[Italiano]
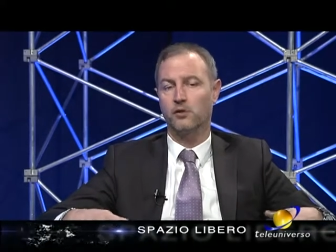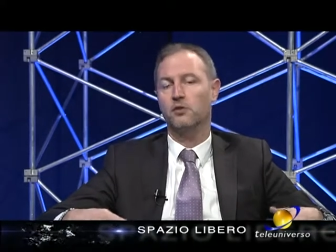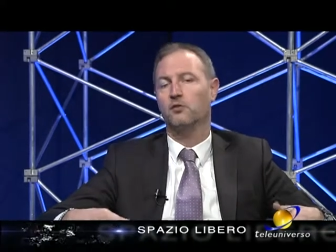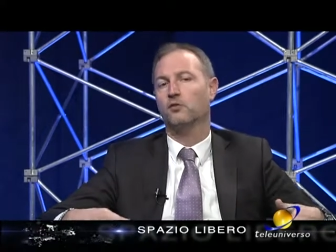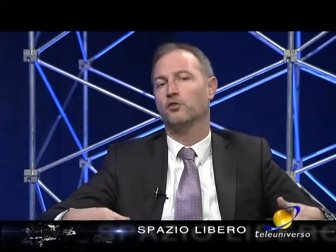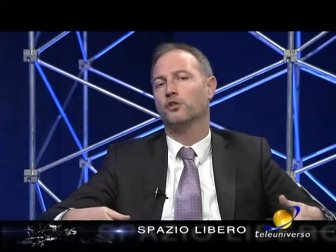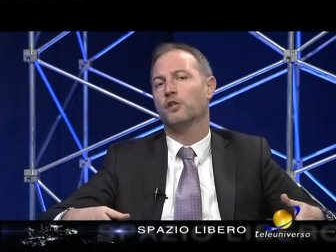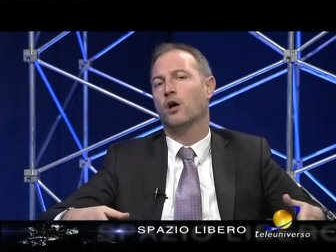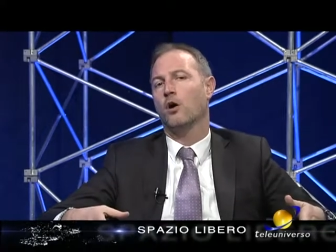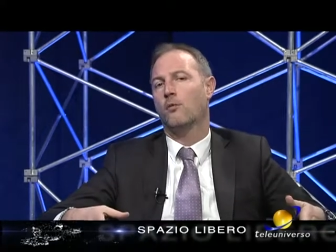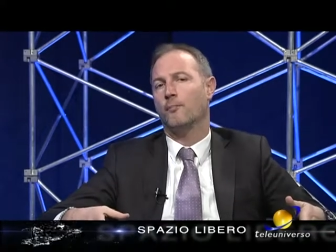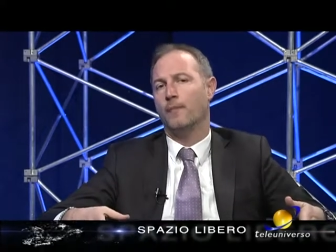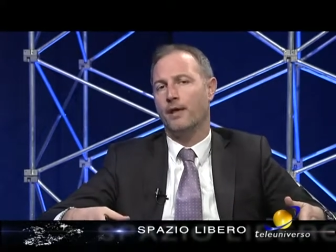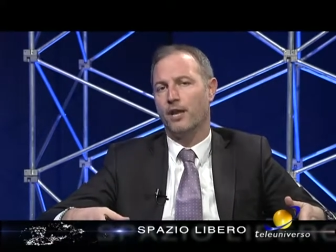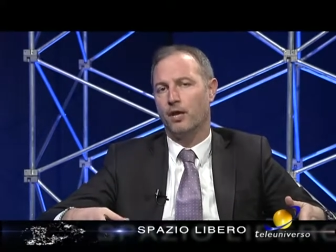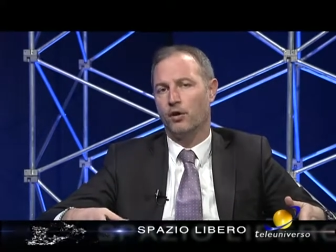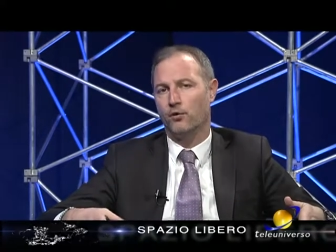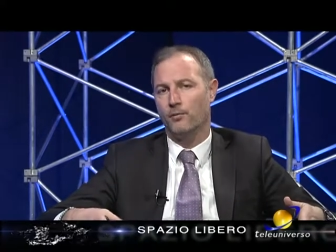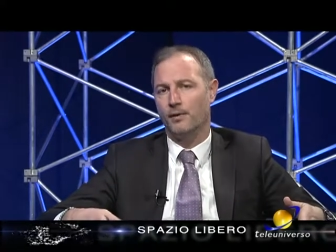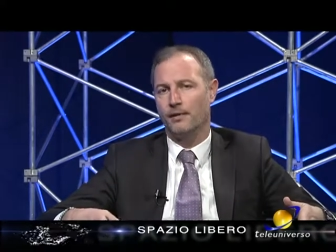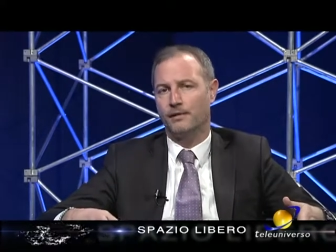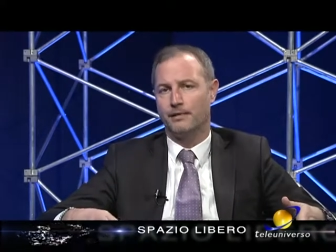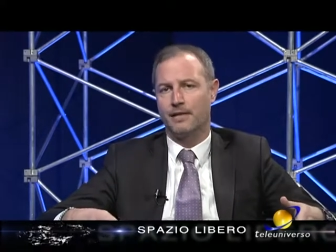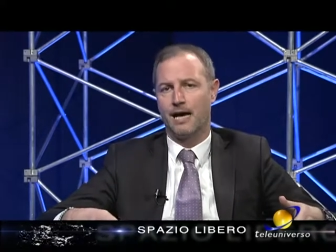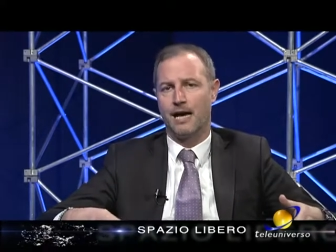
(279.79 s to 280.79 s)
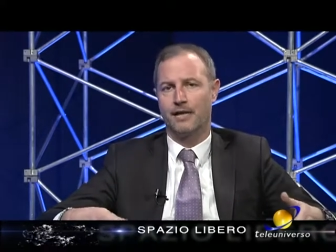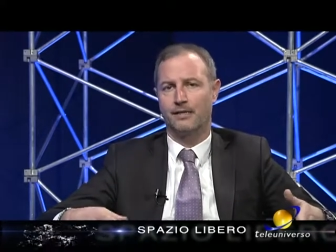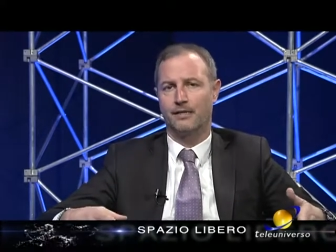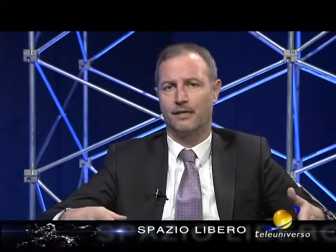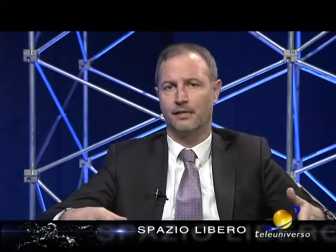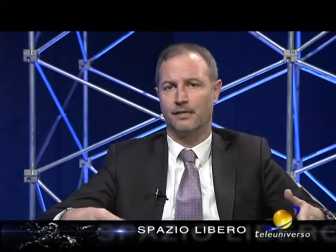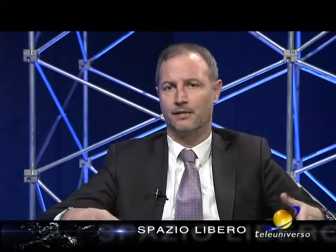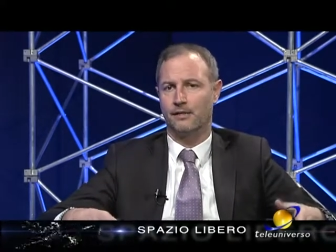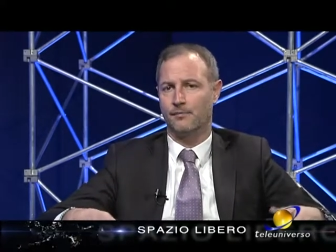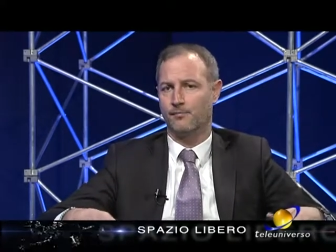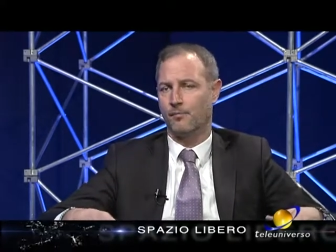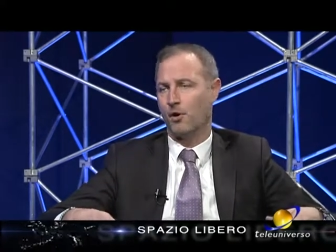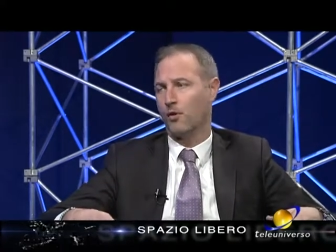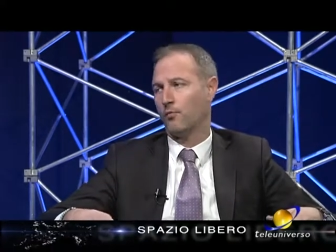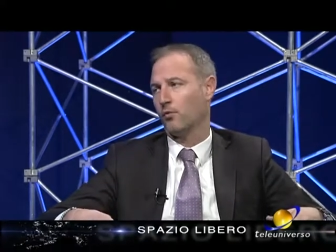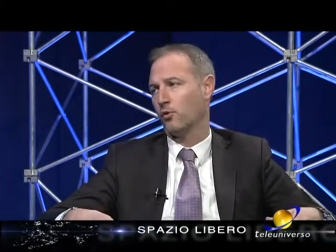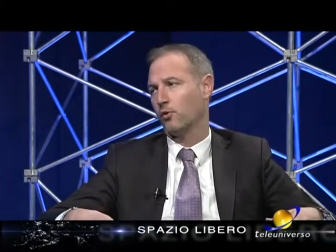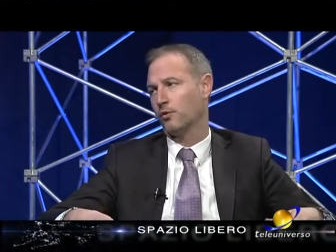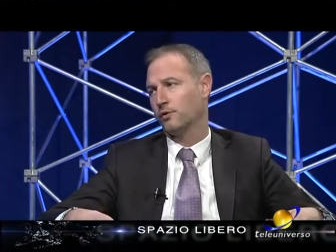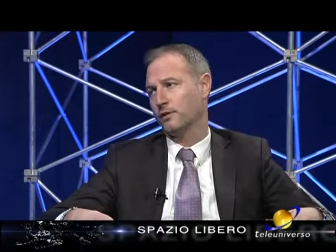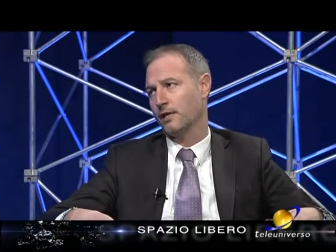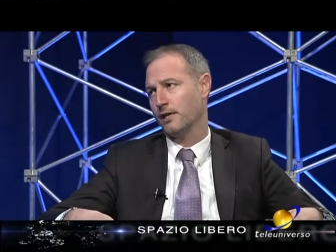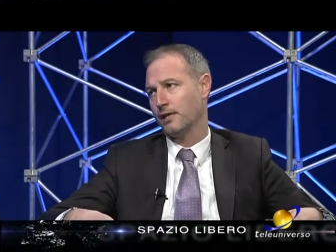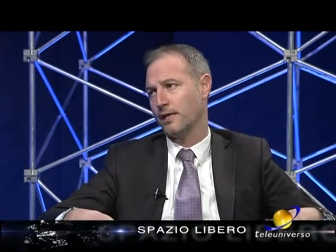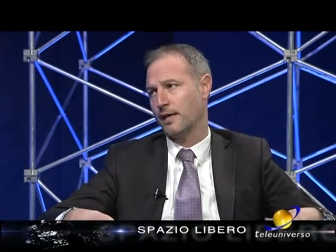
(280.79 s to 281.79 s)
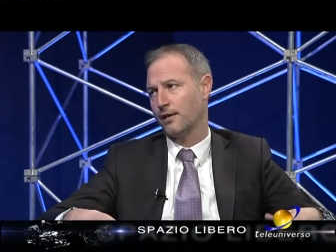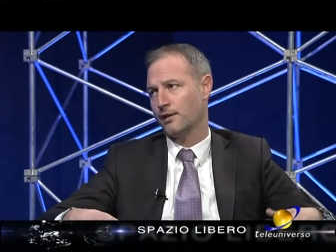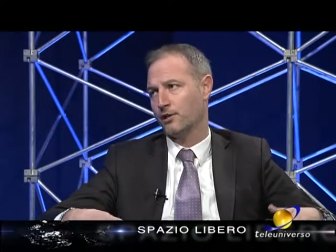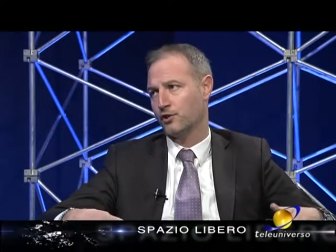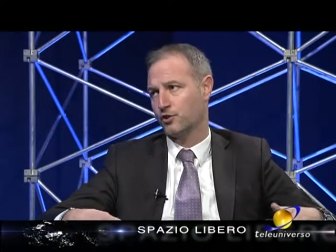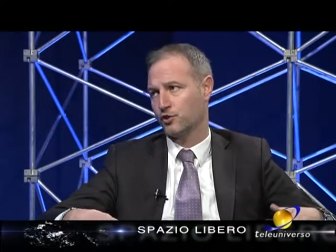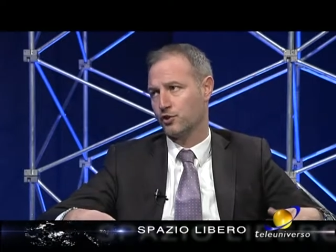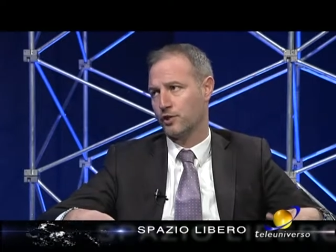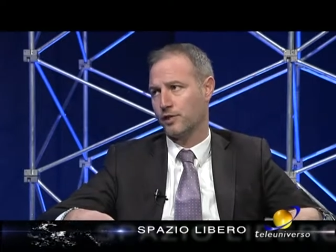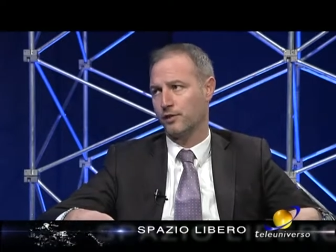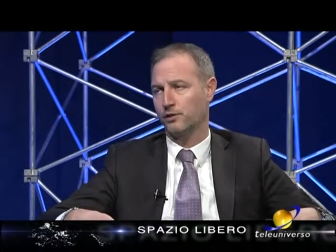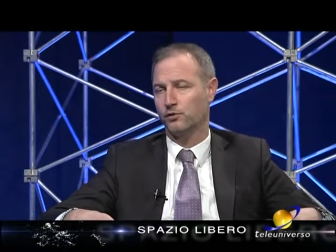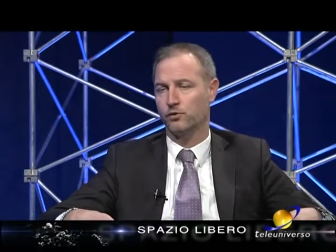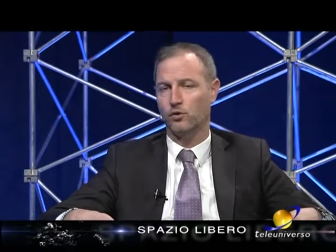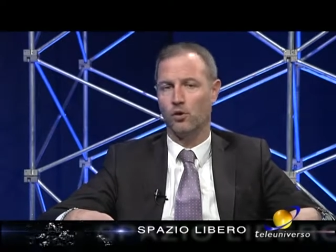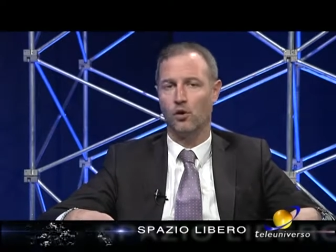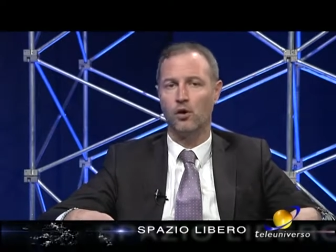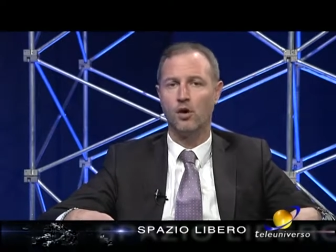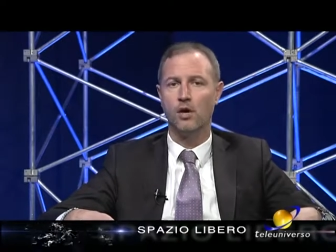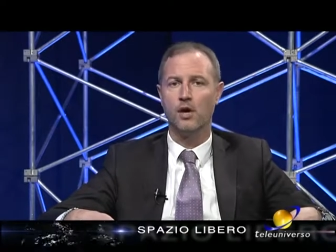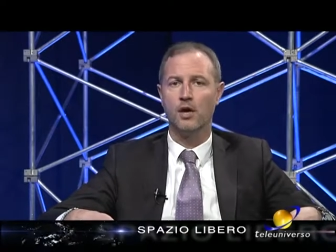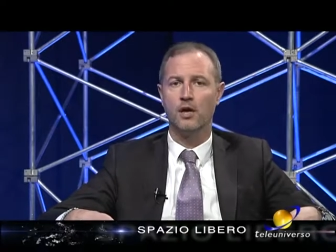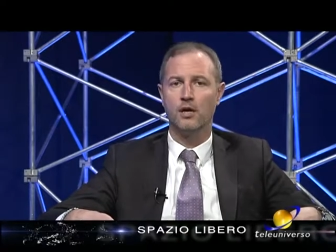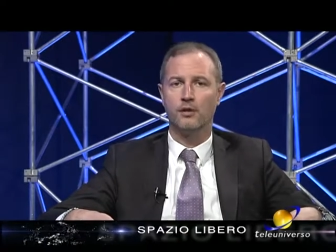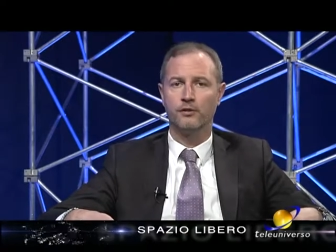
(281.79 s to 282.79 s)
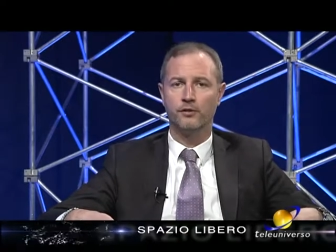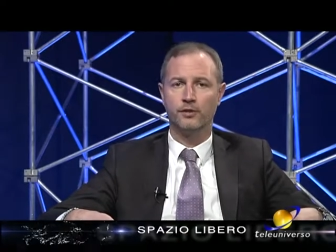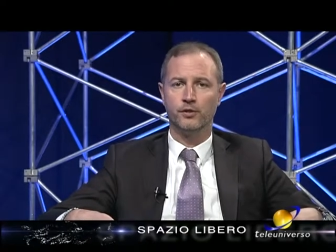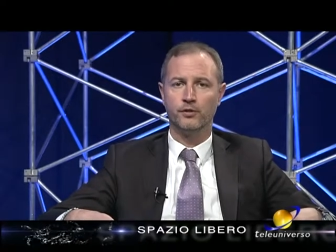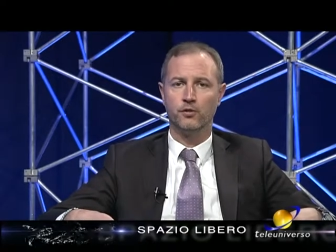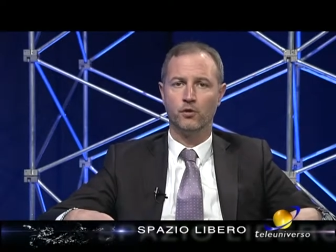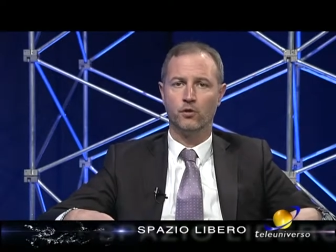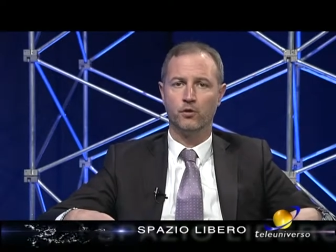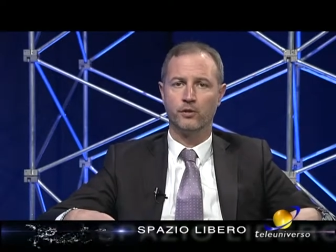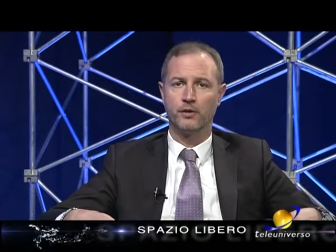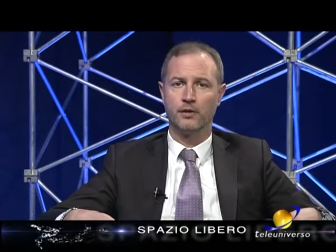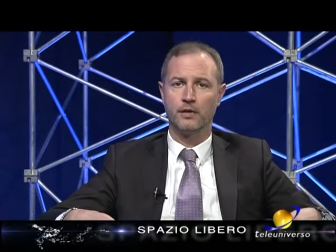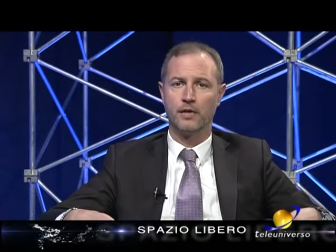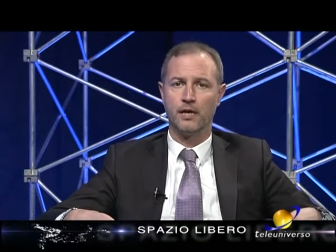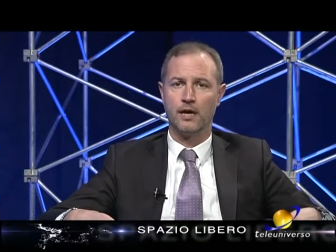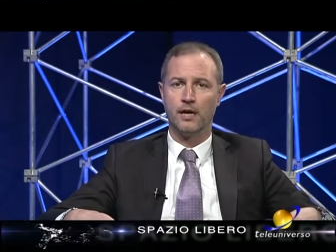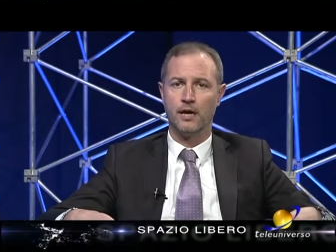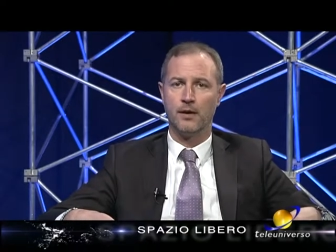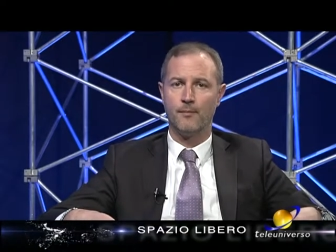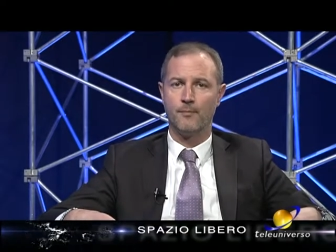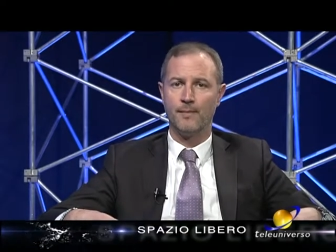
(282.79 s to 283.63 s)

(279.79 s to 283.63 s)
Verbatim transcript: Ricordiamo bene com'è andata, il popolo italiano ha scelto di non eh,